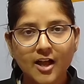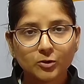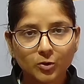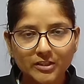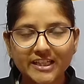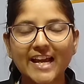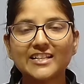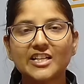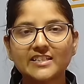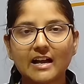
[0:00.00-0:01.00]
तो ये
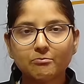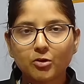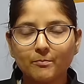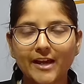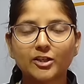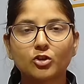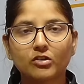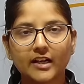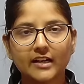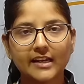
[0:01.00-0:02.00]
चीज आपको मेक श्योर sure
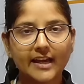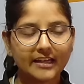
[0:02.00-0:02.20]
करनी है